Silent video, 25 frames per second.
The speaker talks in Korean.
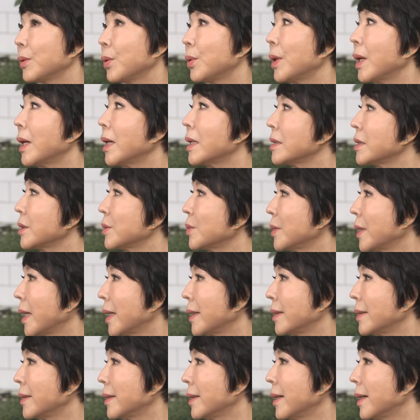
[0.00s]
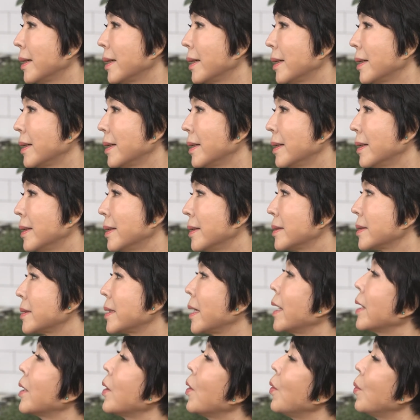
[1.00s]
돌아가시고 나니까
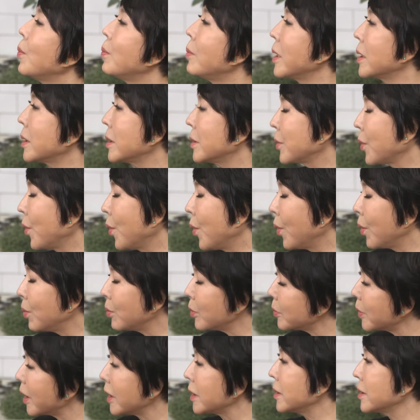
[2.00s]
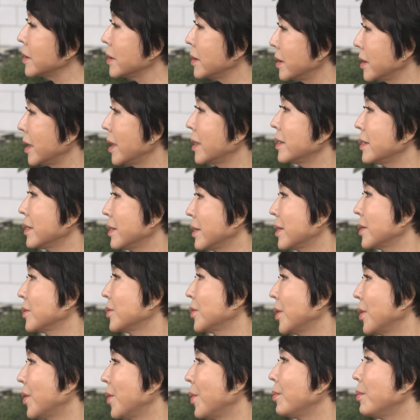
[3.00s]
제가 엄마를 너무 많이 의지했어요.
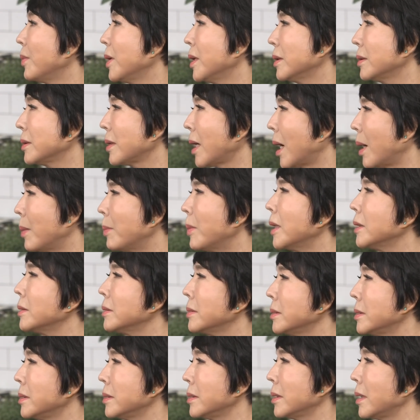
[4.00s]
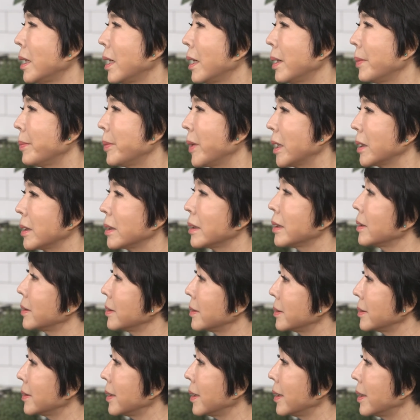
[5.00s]
엄마는 나만 의지해 막
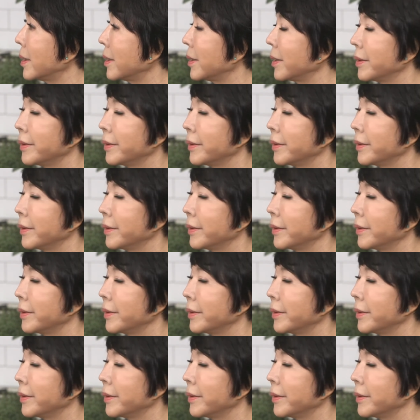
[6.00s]
이랬는데